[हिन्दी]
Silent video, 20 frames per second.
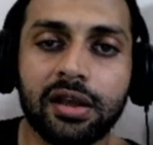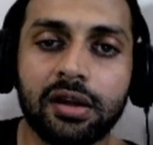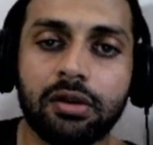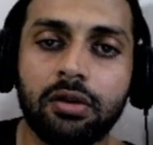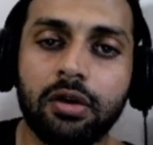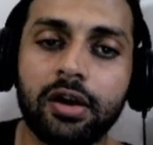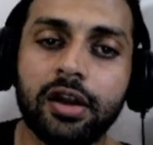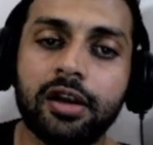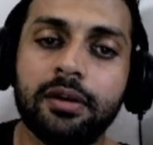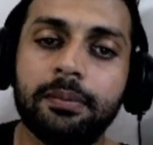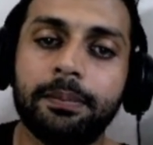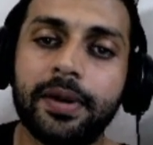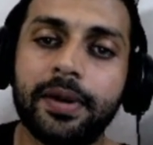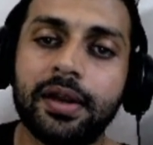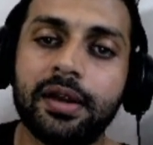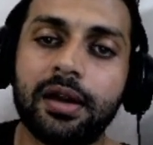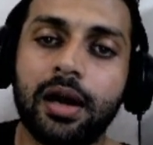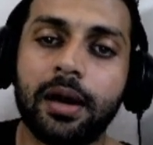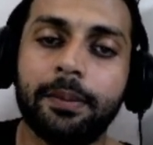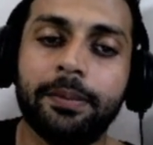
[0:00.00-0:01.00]
कॉइन
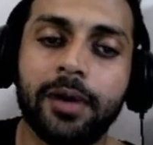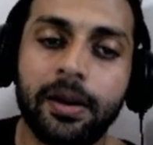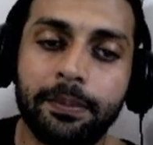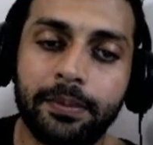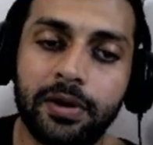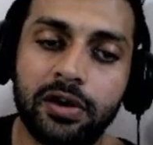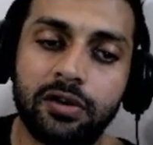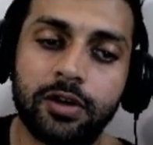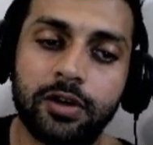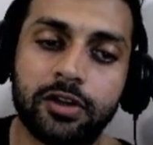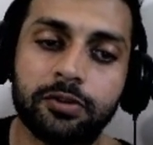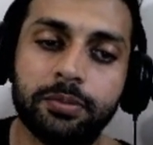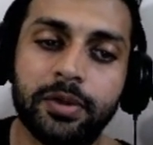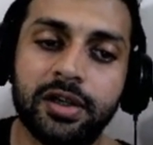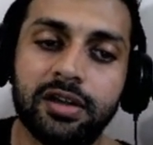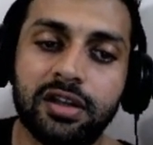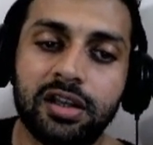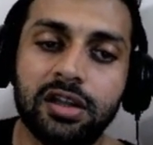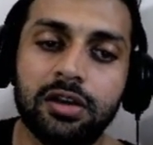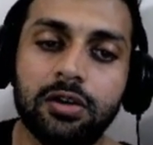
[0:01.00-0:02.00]
पे आपने अपनी
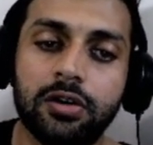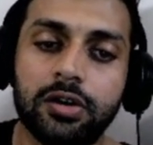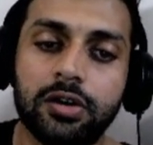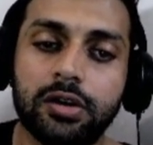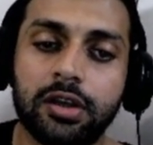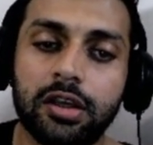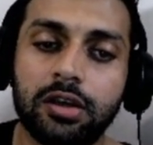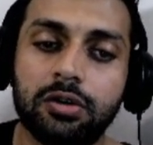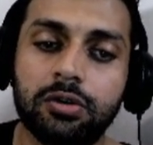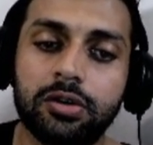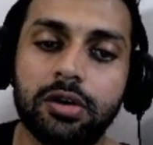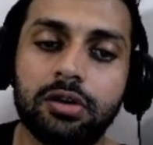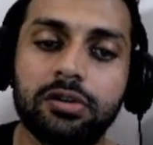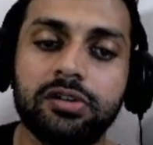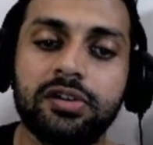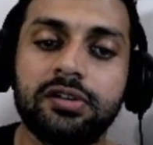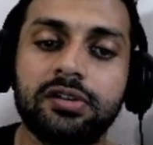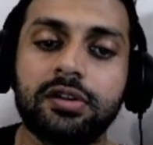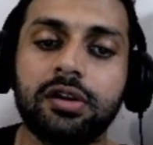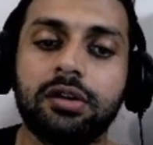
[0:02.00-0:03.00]
इन्वेस्टमेंट की की हुई हो
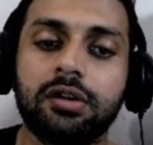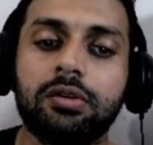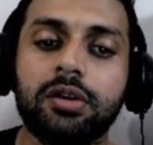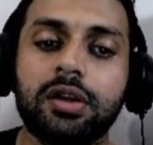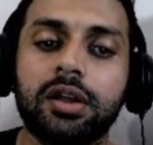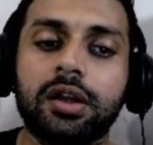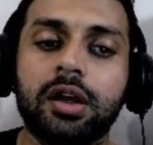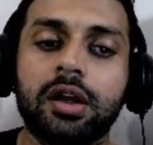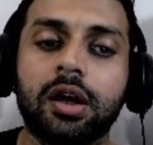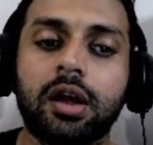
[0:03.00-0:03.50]
जिसकी कोई